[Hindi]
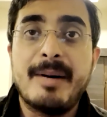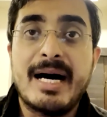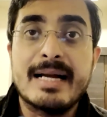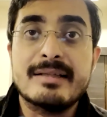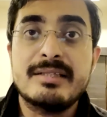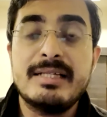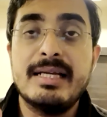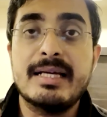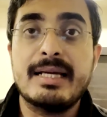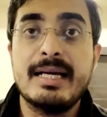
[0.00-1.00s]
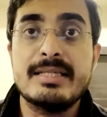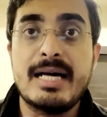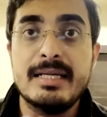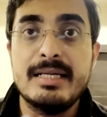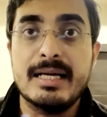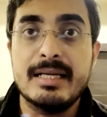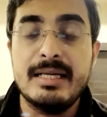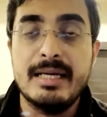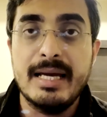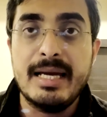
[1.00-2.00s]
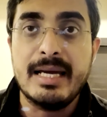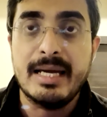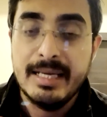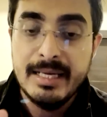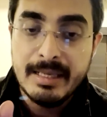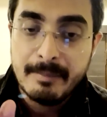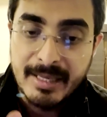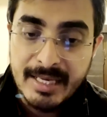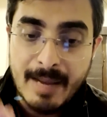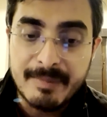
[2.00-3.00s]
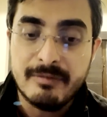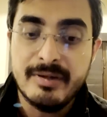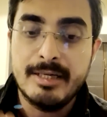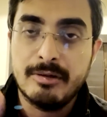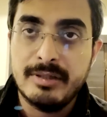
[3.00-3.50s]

पारसी लिख के जारी करी है पहले आप ये वीडियो